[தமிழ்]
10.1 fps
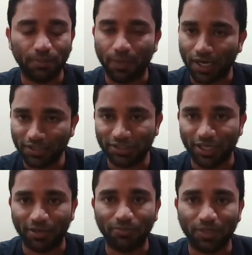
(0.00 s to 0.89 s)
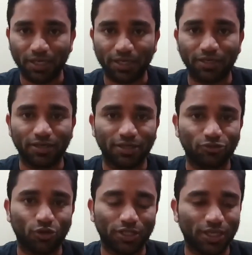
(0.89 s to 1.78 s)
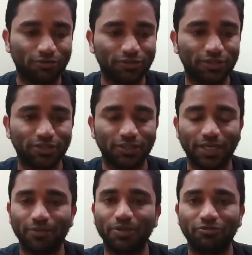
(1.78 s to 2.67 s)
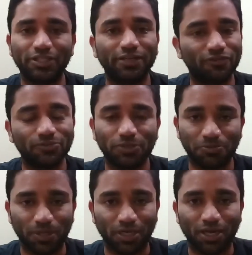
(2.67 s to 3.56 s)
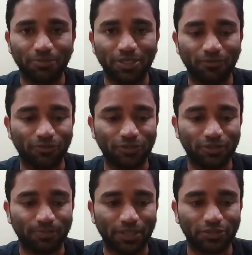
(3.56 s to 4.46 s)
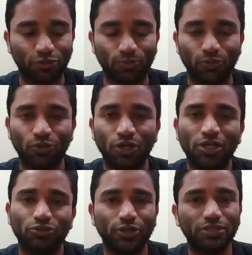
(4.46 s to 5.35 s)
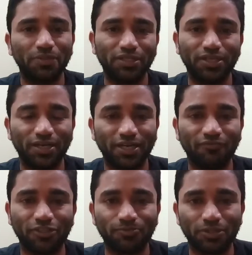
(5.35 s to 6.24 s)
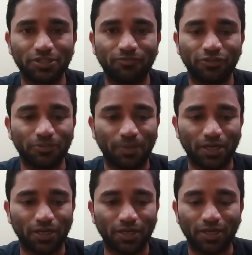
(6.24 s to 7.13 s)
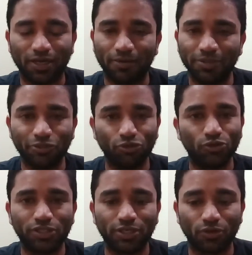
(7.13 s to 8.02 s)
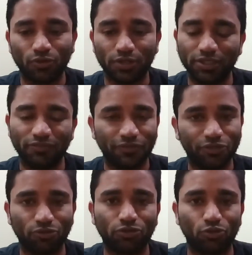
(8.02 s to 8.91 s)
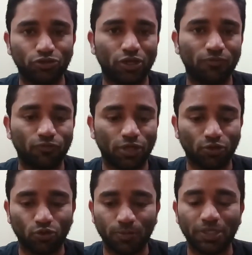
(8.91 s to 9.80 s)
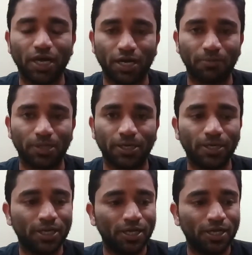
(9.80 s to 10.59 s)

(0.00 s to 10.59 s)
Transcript: மார்ச் டைம் கரெக்டுங்களா ஸோ அதனால் வந்து நிறைய பேர் வந்து இன்வெஸ்ட்மெண்ட்ஸ் பண்ணலாம் அப்படின்னு நம்ம வந்து பார்த்துட்ருப்போம் ஸோ எது மாதிரியான இன்வெஸ்ட்மெண்ட்ஸ் நம்ம வந்து பண்ணலாம் அப்படின்னு யோசிக்கிறவங்களுக்கு இந்த வீடியோ வந்து கொஞ்சம் ஹெல்ப்ஃபுல்லாக இருக்கும் அப்படின்னு நான் நம்புகிறேன்